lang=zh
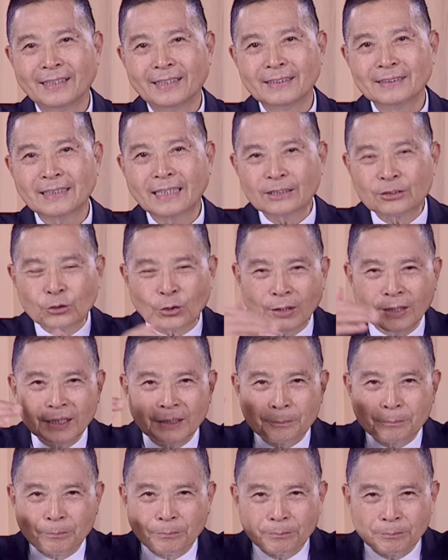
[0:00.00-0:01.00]
他穿
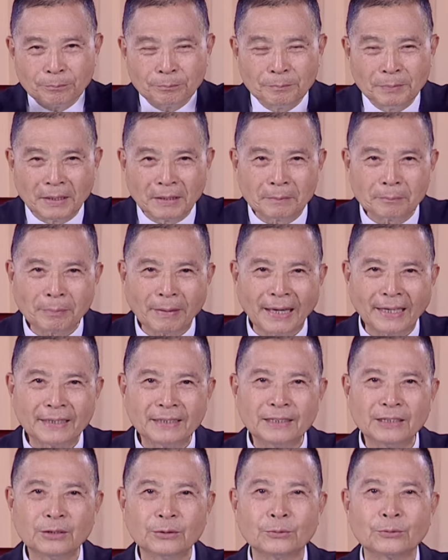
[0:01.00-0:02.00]
的名牌
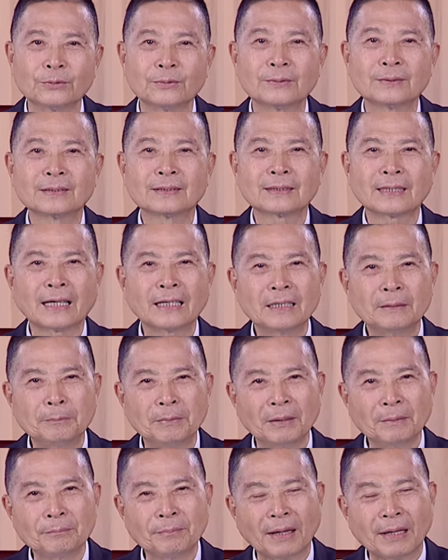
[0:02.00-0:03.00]
衣服，带着
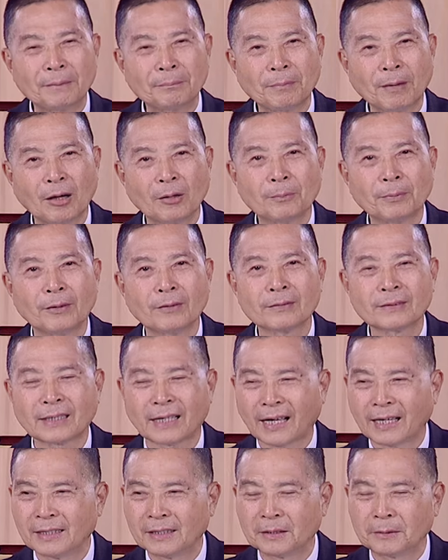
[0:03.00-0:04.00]
名牌包包，
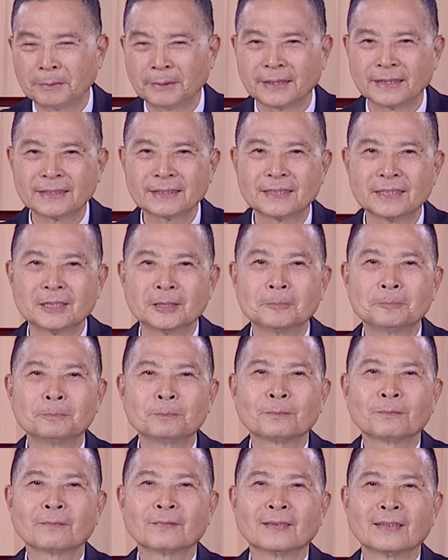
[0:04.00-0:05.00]
开的名车，
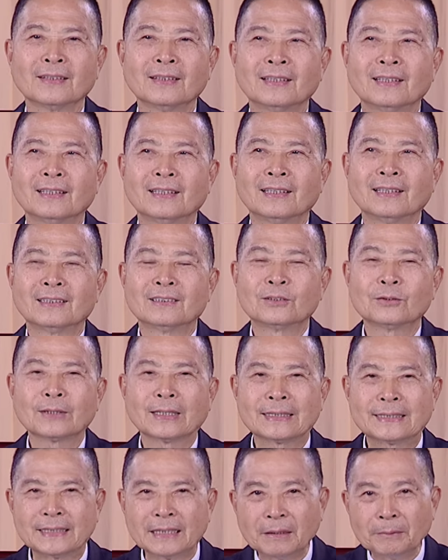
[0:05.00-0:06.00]
就在
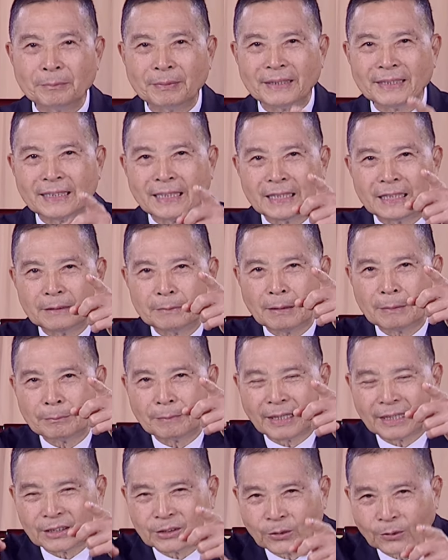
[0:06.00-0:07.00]
精品店里面
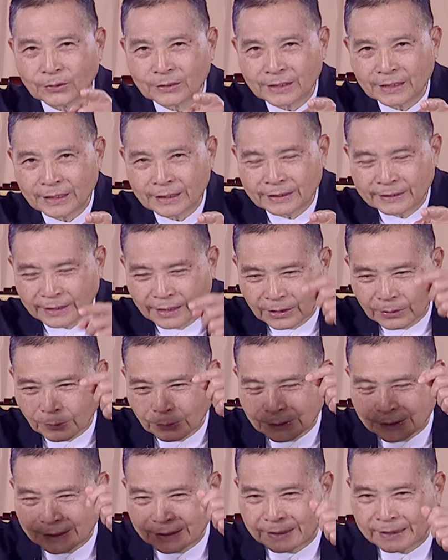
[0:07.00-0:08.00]
买东西，结
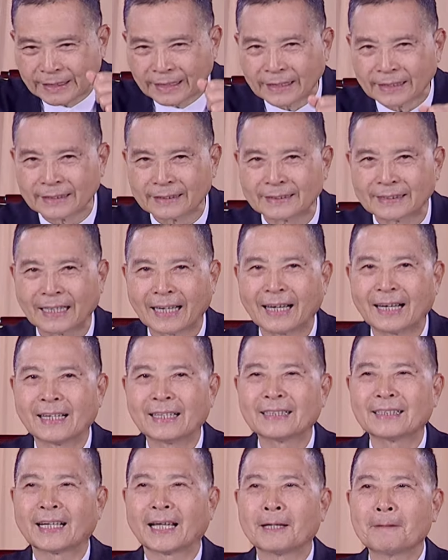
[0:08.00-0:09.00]
果警
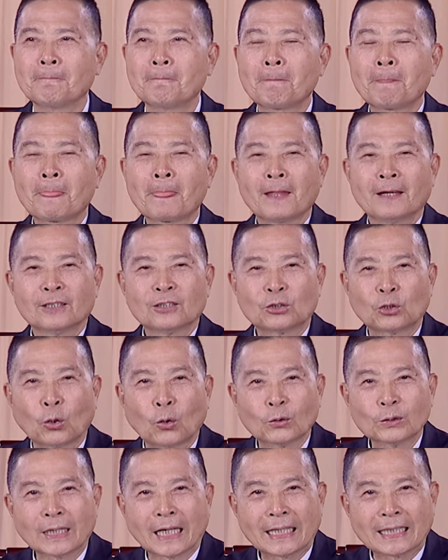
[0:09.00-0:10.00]
察来
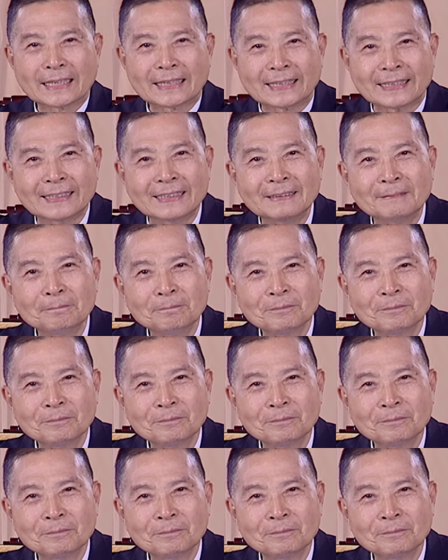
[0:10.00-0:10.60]
偷他的车。